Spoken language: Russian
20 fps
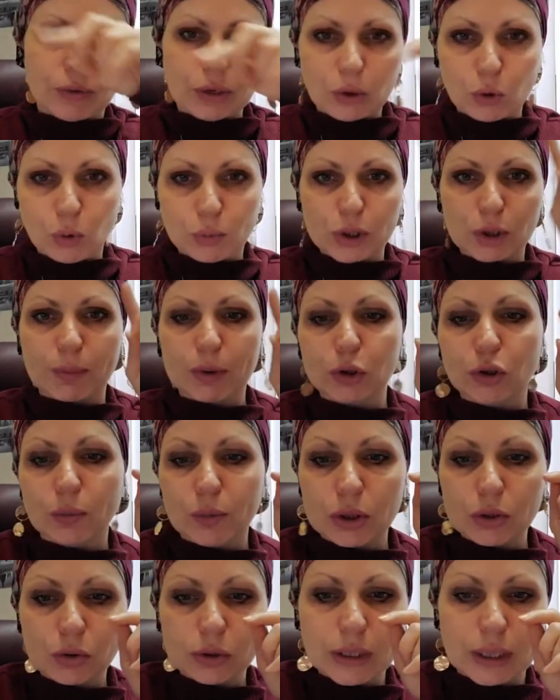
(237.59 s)
я общий потом
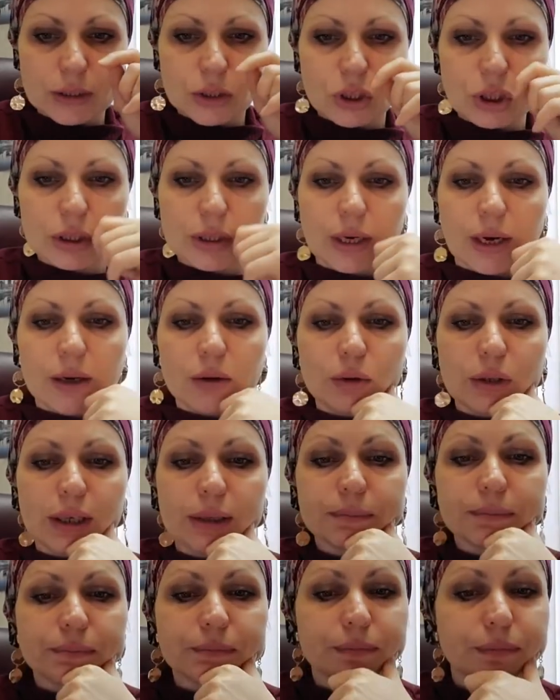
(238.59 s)
результат считаю, да,